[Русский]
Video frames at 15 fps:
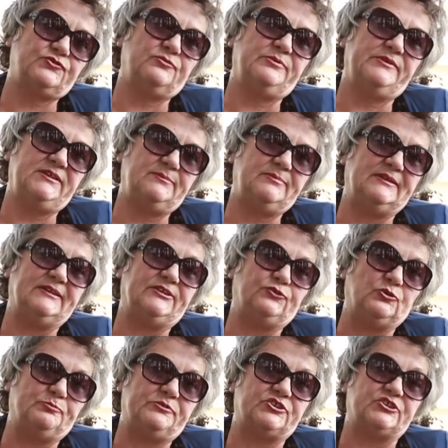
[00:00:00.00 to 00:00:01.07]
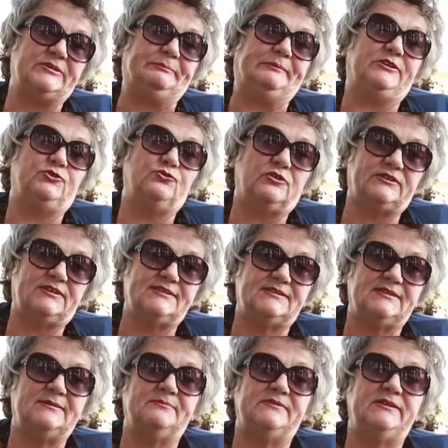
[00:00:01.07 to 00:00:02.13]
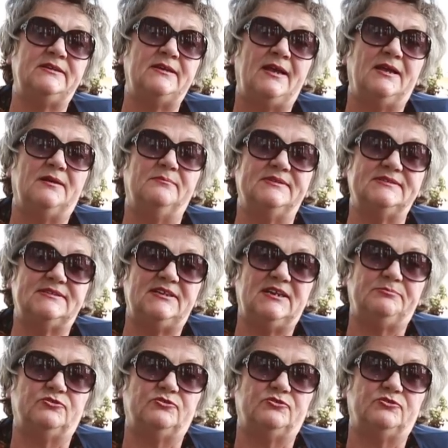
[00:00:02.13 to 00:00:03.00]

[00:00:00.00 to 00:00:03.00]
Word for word: чтобы не было натопшей потертости и мозолей.